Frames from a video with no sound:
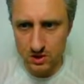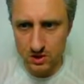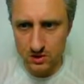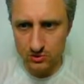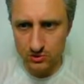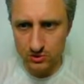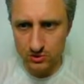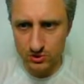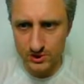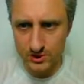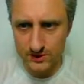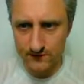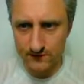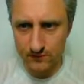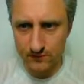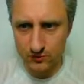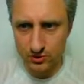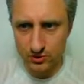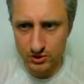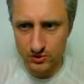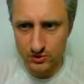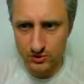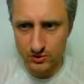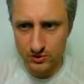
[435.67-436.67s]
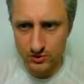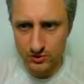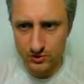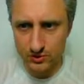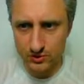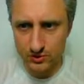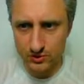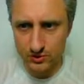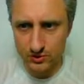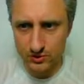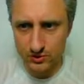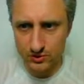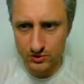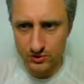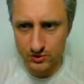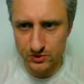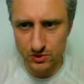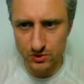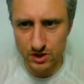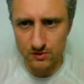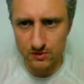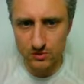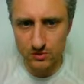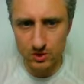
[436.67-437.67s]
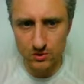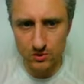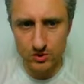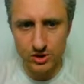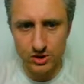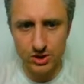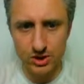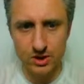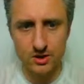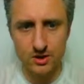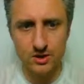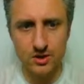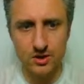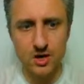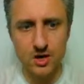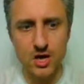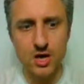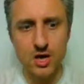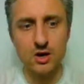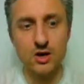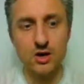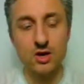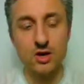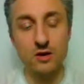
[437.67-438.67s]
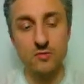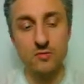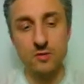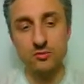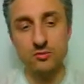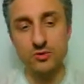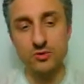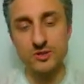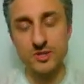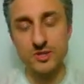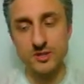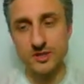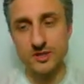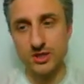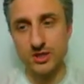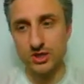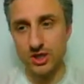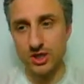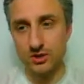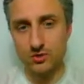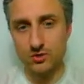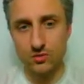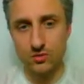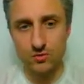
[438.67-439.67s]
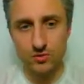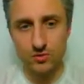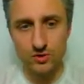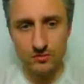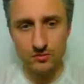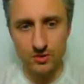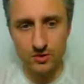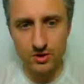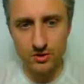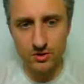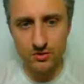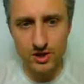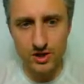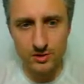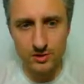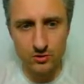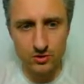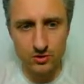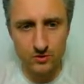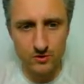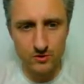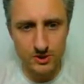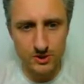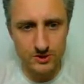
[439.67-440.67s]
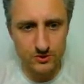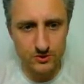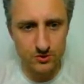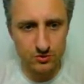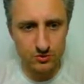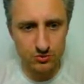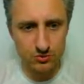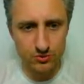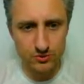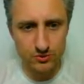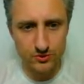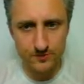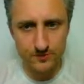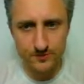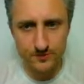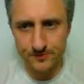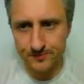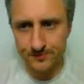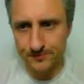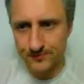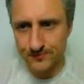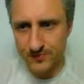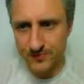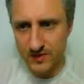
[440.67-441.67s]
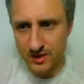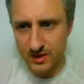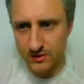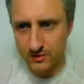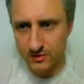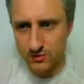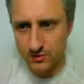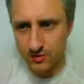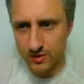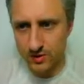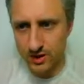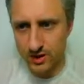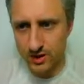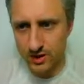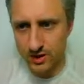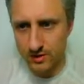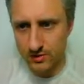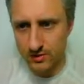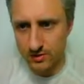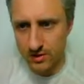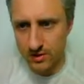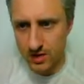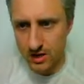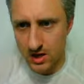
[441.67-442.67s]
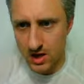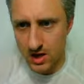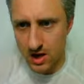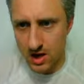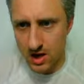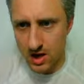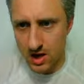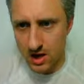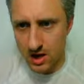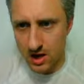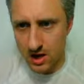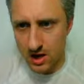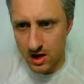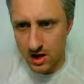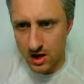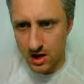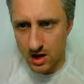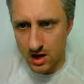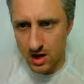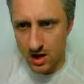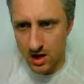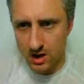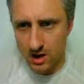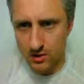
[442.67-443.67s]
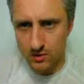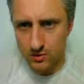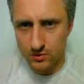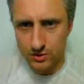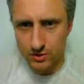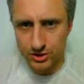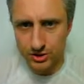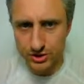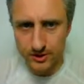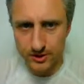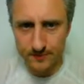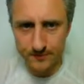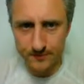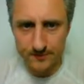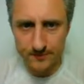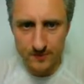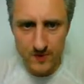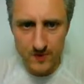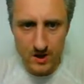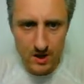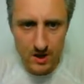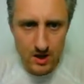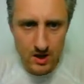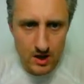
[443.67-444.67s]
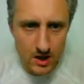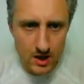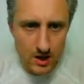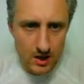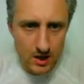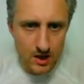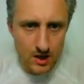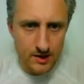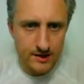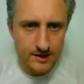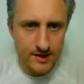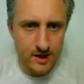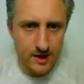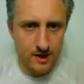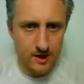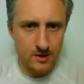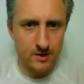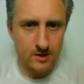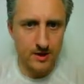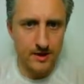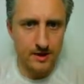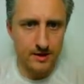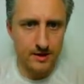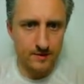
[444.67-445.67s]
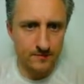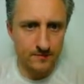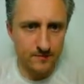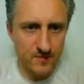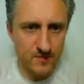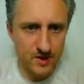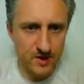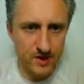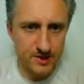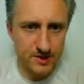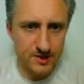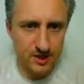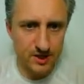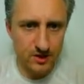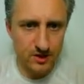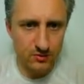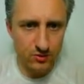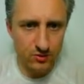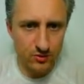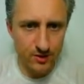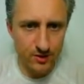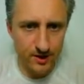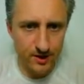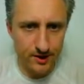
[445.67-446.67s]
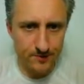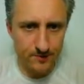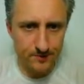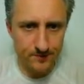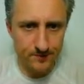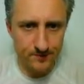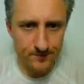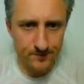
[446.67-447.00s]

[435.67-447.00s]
Просто вы можете установить другие оболочки, либо просто скачать другую дополнительную тему, и у вас тут будут другие окошко. Так, ладно, тогда с этим окей.